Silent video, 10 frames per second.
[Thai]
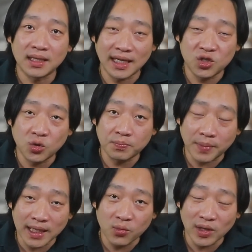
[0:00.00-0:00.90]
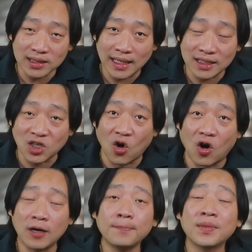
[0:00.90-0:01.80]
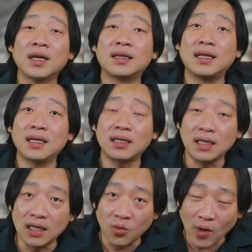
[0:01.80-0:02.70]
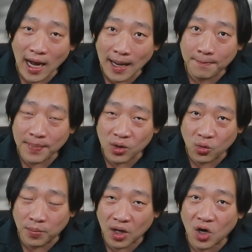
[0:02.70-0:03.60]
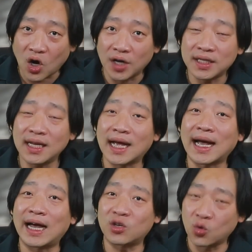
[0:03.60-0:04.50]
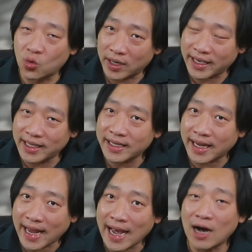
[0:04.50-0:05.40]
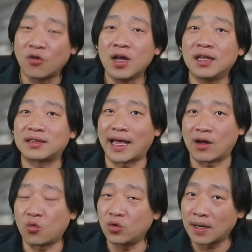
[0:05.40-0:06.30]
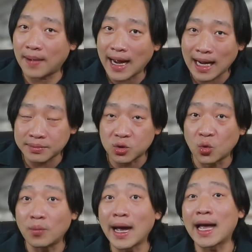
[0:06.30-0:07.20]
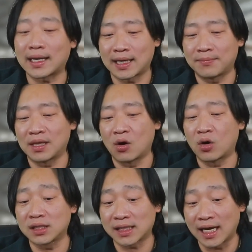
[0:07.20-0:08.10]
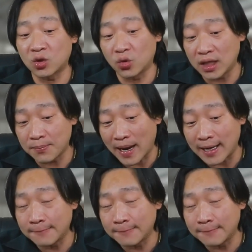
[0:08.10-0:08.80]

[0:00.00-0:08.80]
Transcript: ในชุดปริ้นวีไสองที่ถือว่าเป็นอุปกรณ์ที่ราคาถูกกว่า K-in K9 แต่คุณภาพสูงมากนะครับเราก็ใช้ตัวนี้ไป